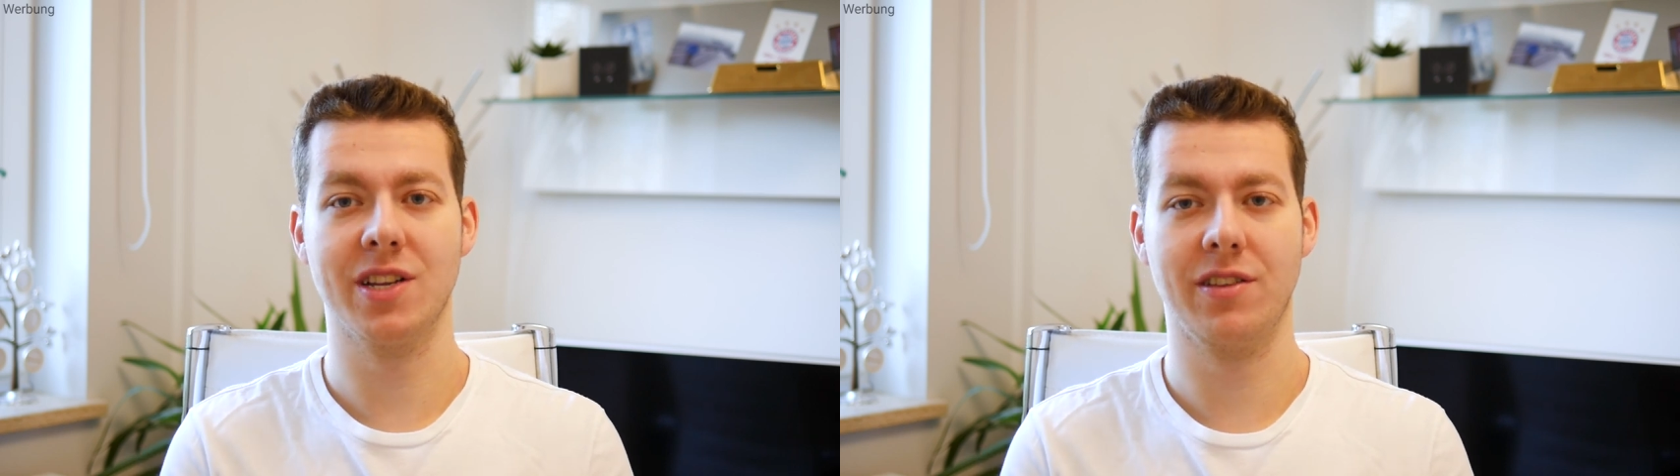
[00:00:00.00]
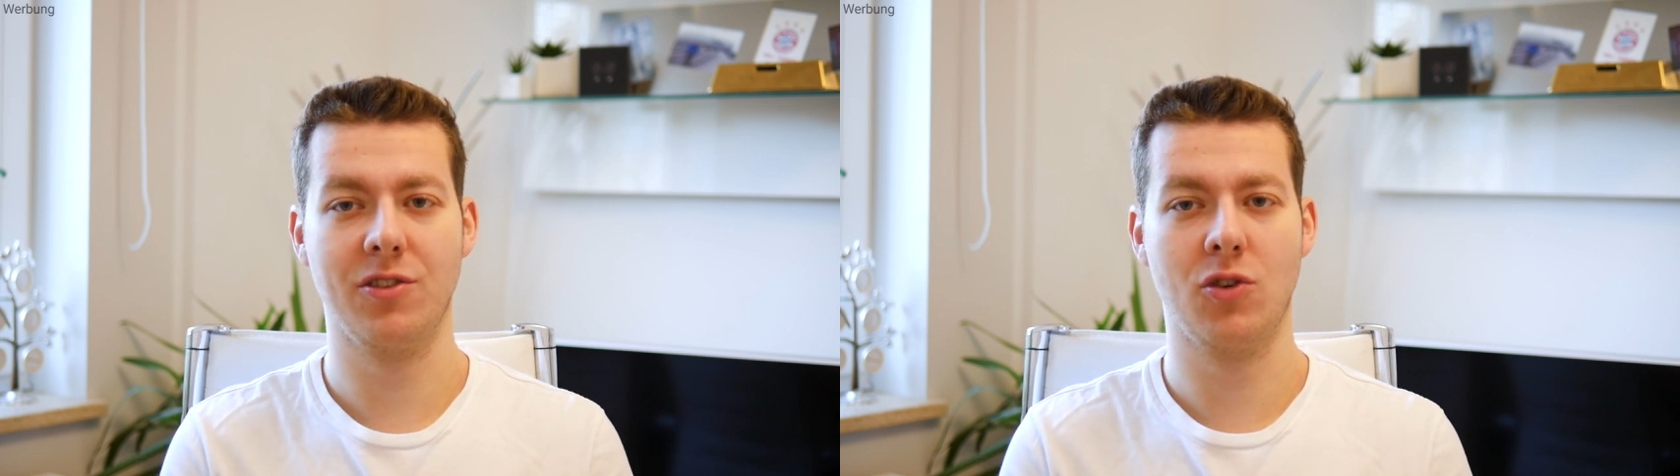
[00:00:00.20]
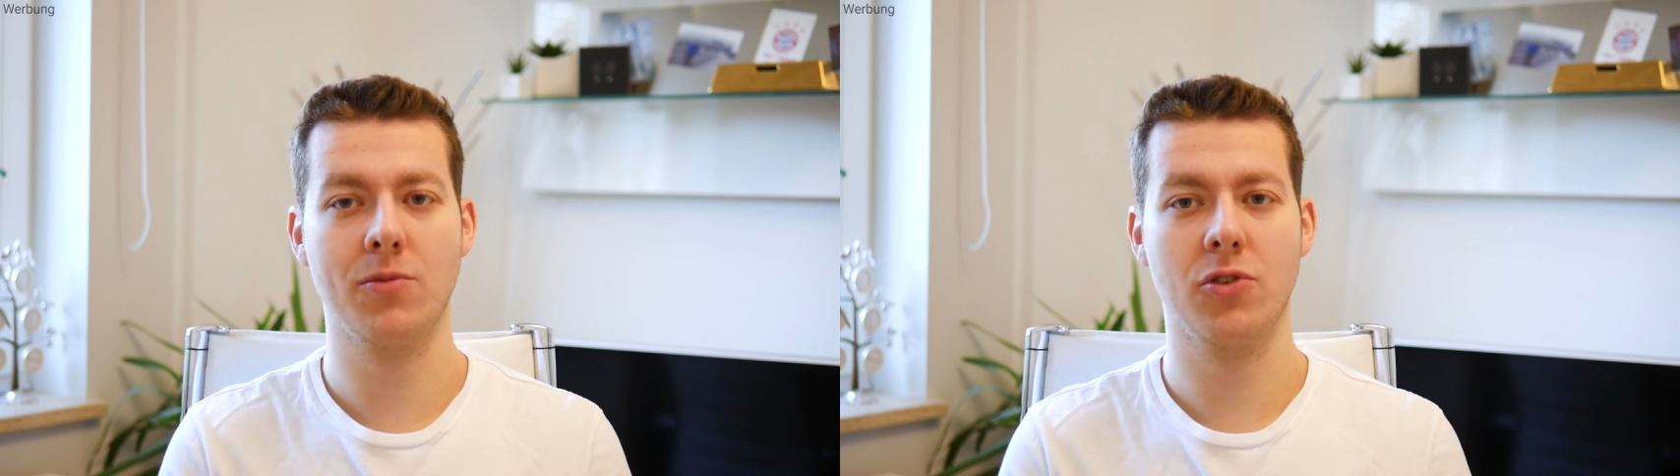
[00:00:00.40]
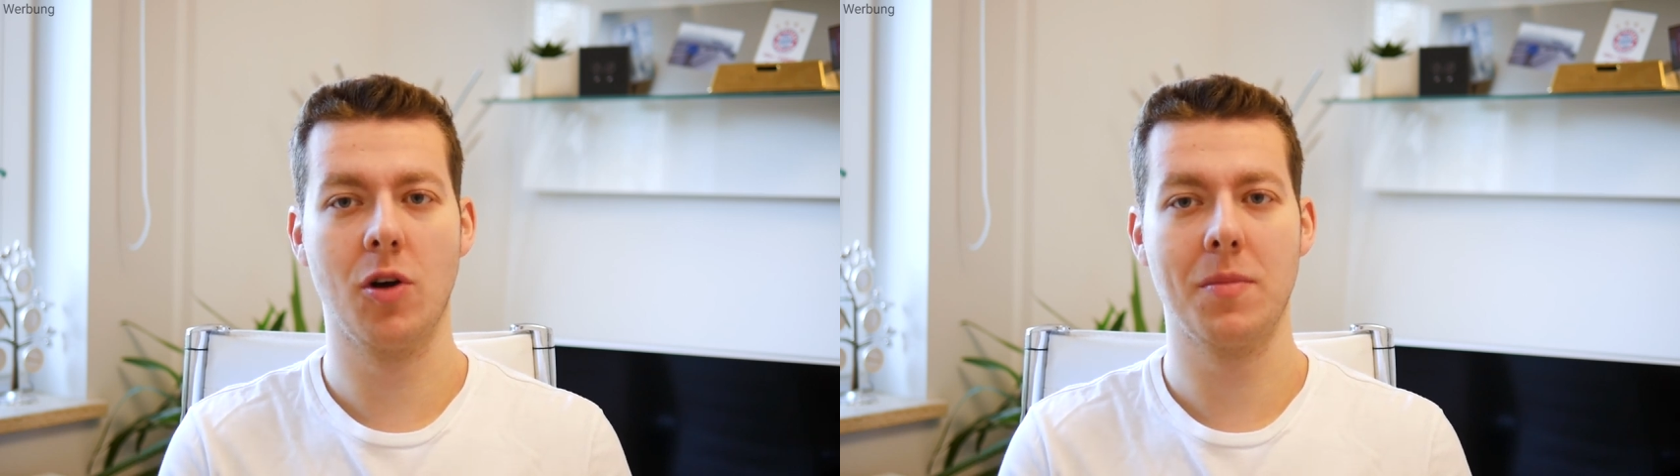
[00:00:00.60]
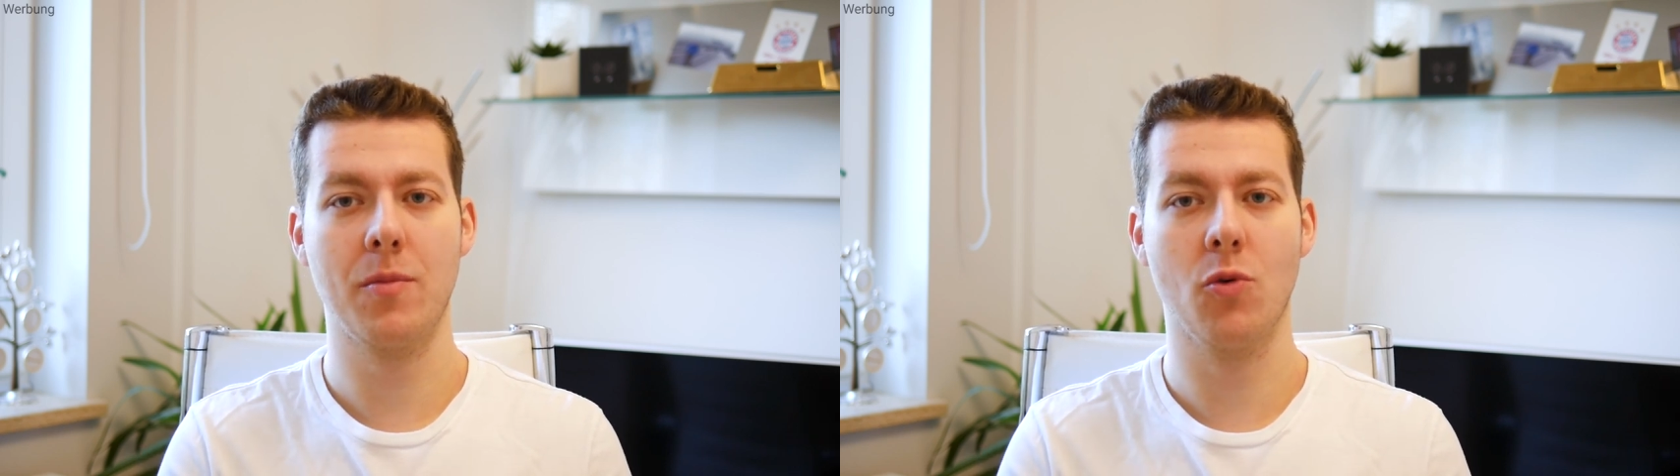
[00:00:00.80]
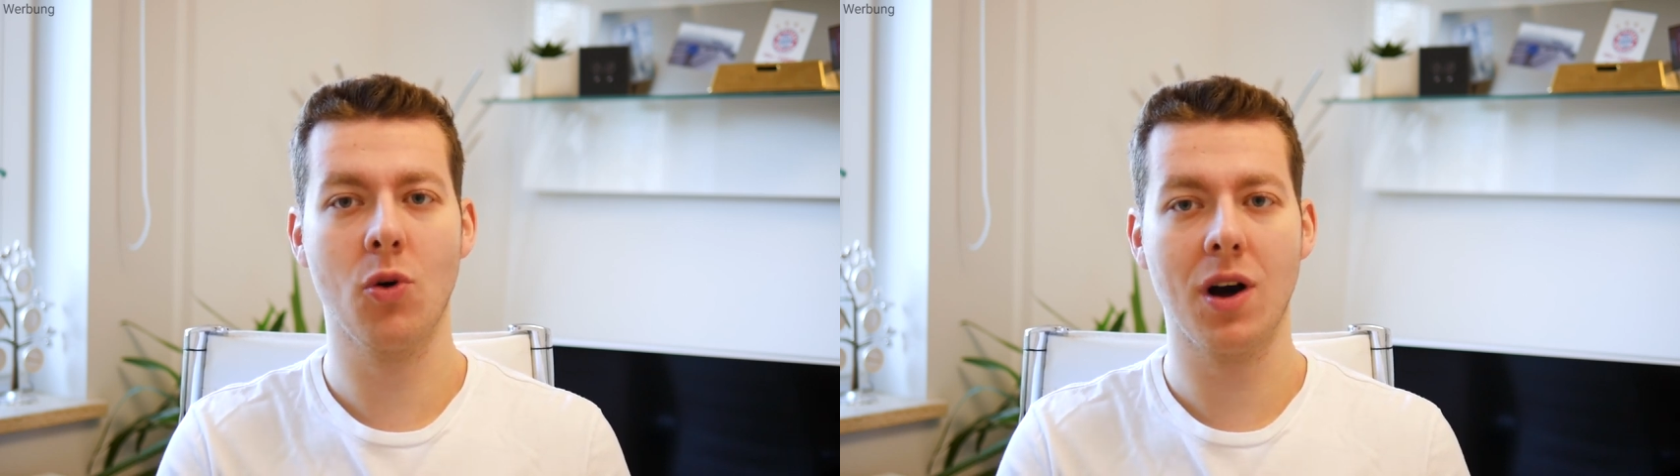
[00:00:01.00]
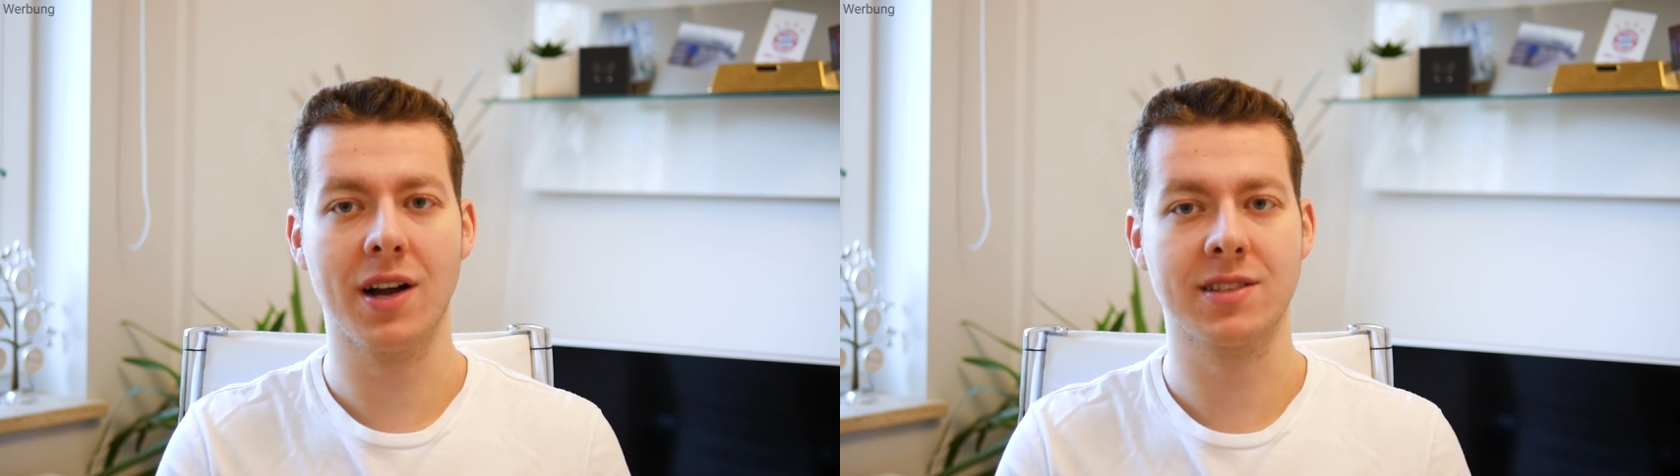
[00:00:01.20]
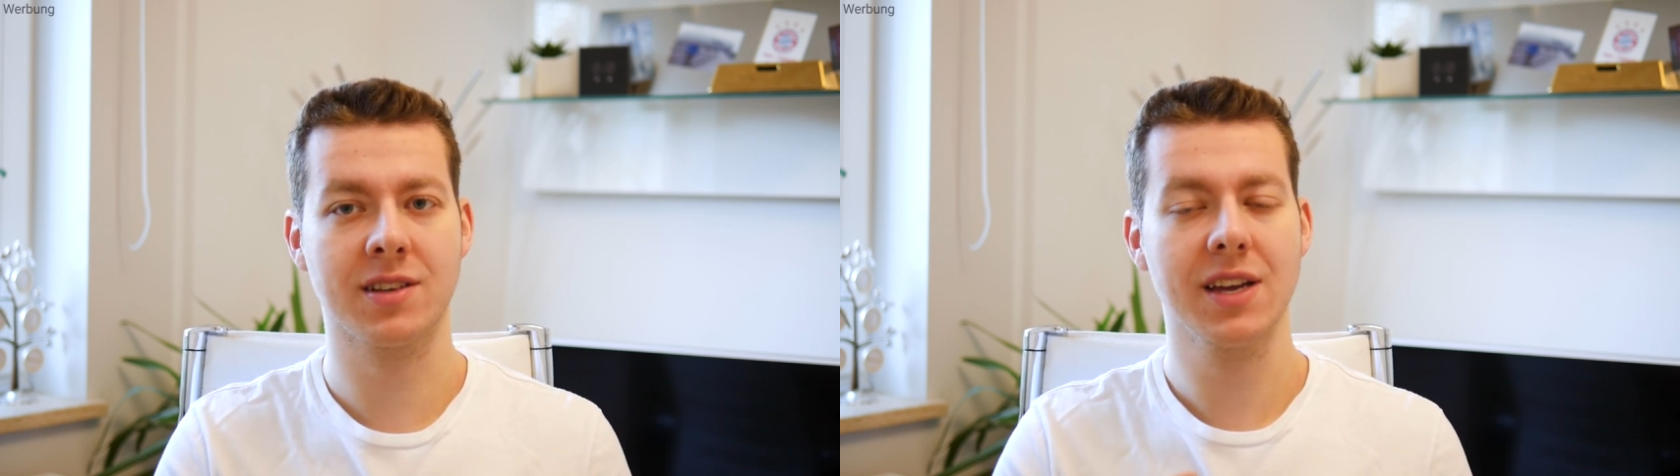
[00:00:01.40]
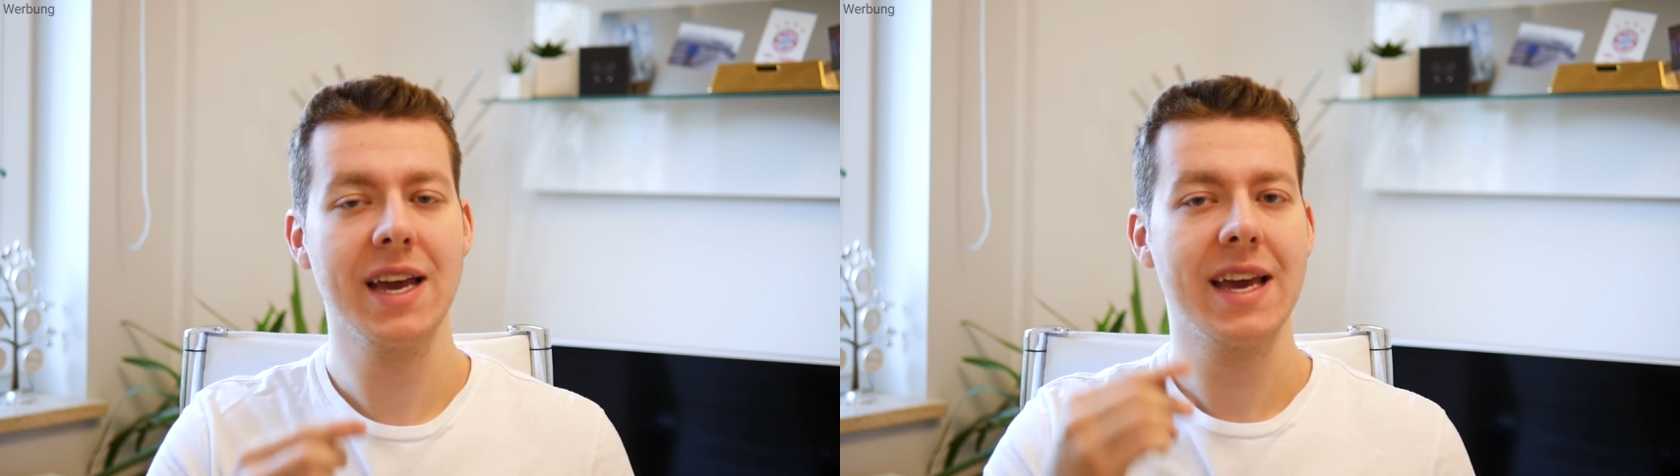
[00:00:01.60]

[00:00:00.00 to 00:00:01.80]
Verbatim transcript: als ich die Kopfhörer in meinem Ohr hatte.